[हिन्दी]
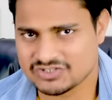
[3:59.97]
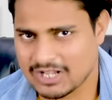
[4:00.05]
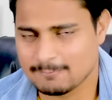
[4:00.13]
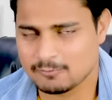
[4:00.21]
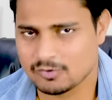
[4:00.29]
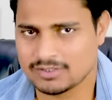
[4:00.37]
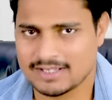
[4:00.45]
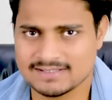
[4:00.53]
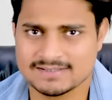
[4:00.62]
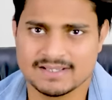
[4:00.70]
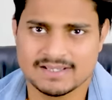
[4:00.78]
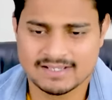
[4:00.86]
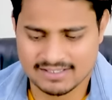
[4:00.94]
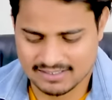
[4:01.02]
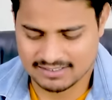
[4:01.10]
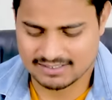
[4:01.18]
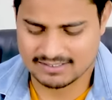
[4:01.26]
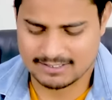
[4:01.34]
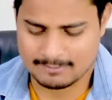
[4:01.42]
शाम को गाइज
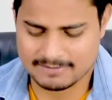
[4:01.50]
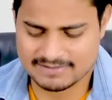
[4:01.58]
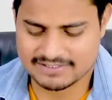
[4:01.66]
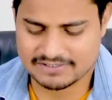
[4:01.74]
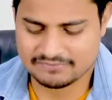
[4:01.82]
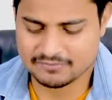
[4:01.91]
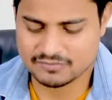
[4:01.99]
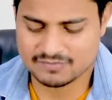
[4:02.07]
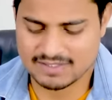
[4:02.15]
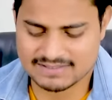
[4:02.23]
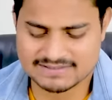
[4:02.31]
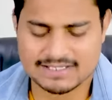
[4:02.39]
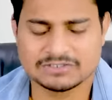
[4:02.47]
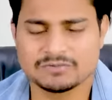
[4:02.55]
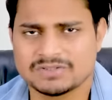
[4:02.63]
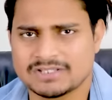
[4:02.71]
हमें इसके रिव्यूज़ वहाँ से आते